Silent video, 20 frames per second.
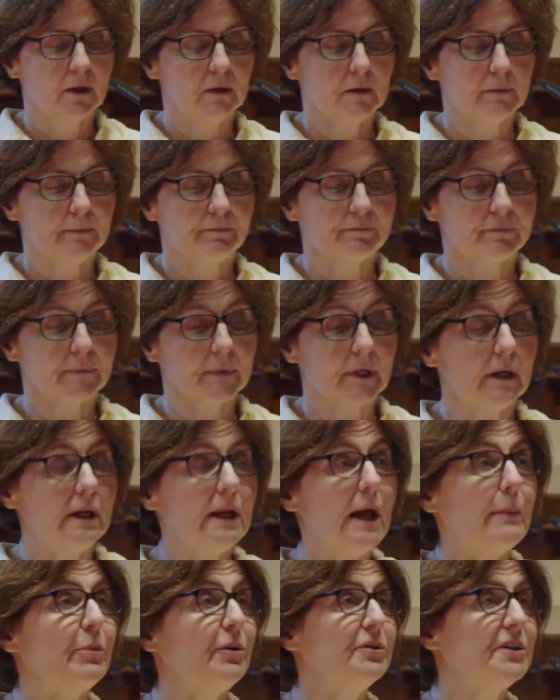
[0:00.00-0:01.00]

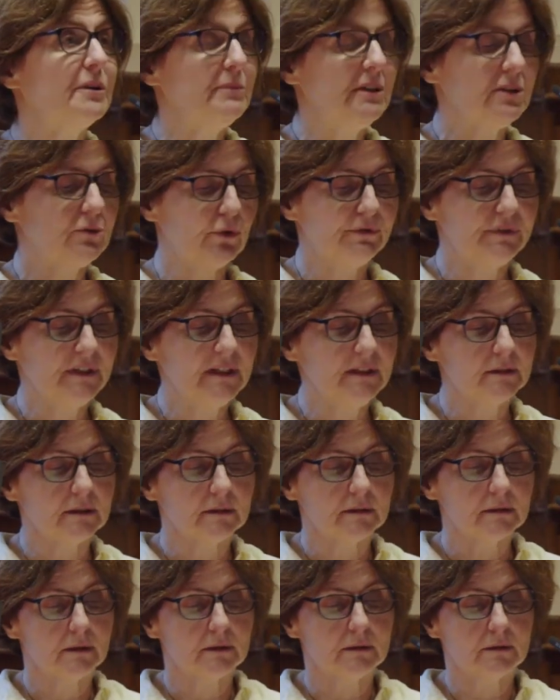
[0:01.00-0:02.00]
la pandémie de Covid
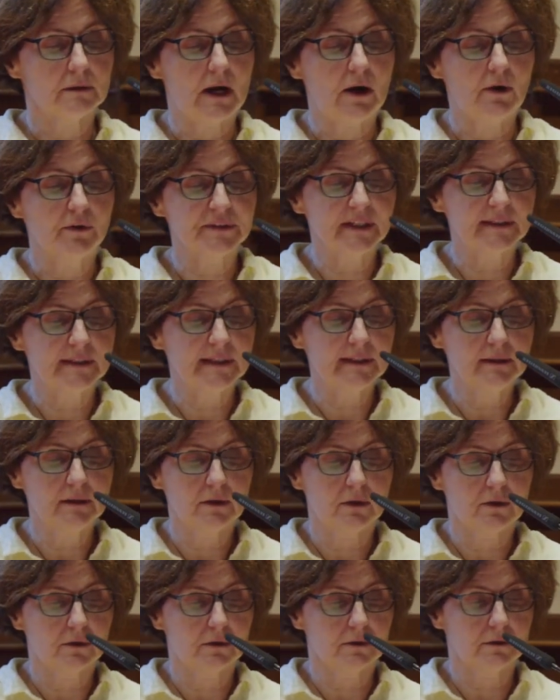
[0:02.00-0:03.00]
a
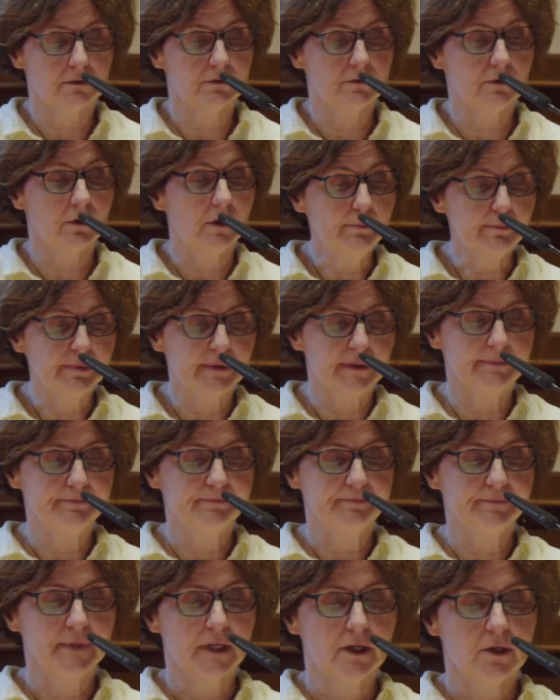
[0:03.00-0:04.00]
entraîné en Europe,
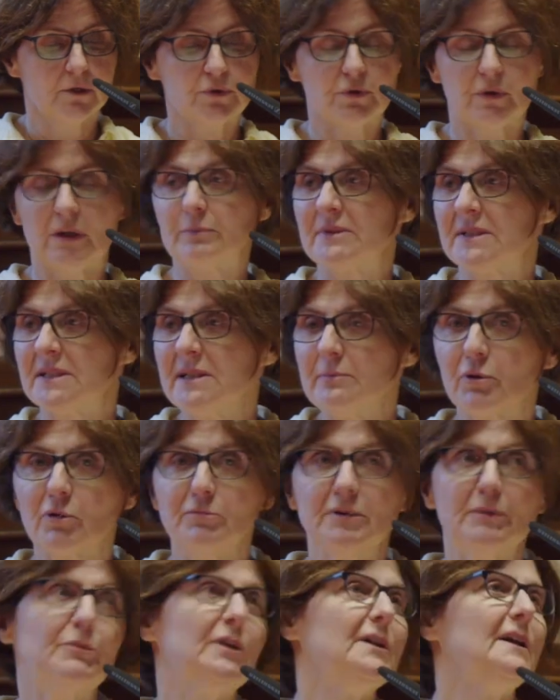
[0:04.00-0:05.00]
sur les six
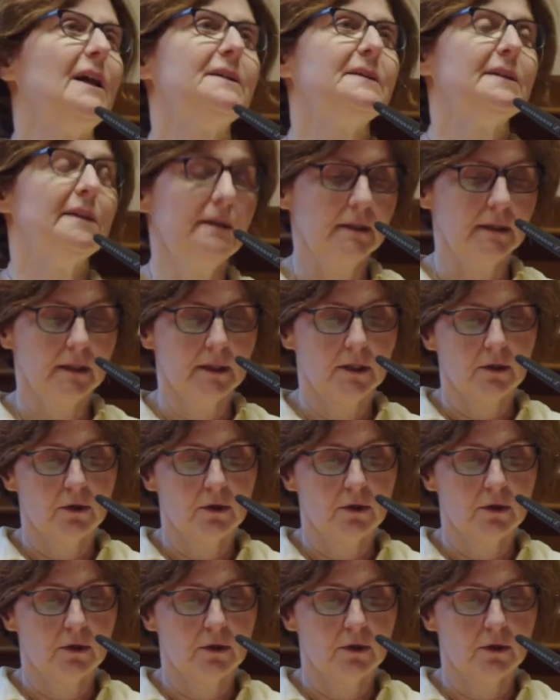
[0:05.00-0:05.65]
premiers mois de l'année,